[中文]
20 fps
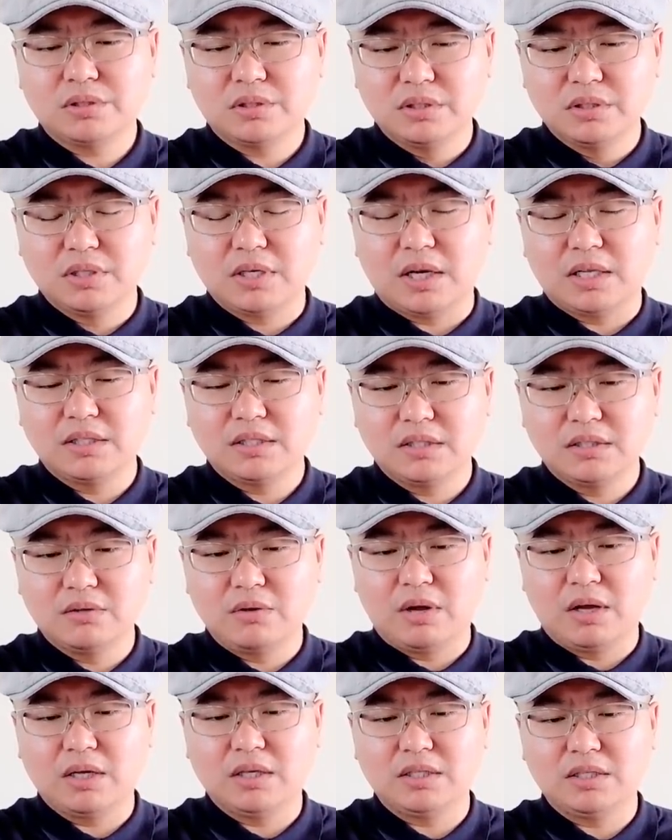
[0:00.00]
自然资
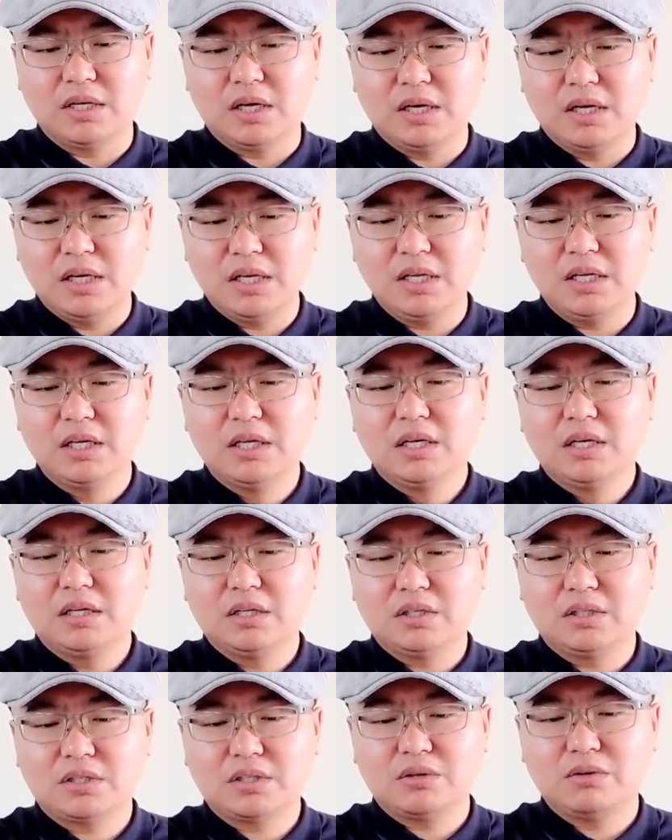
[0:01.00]
源、人力
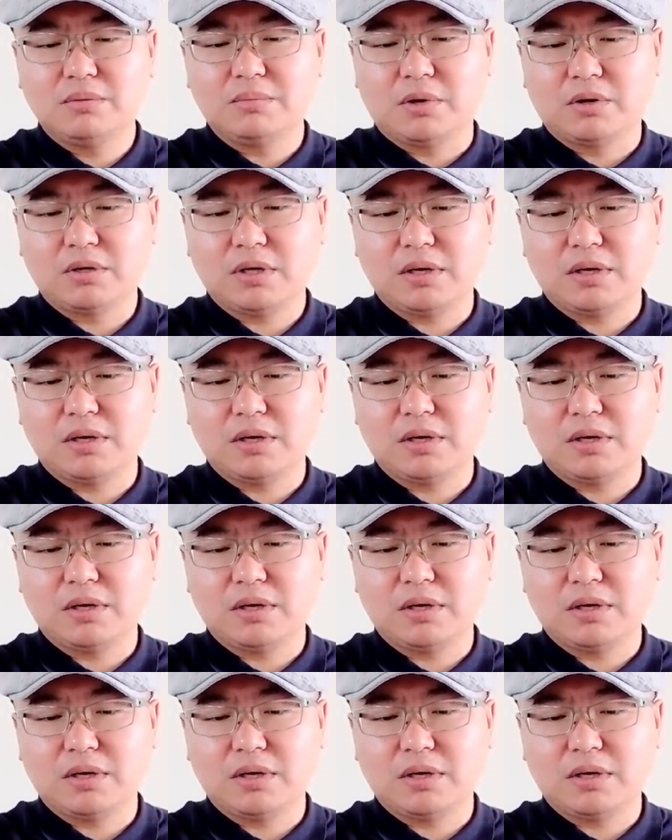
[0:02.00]
和社会保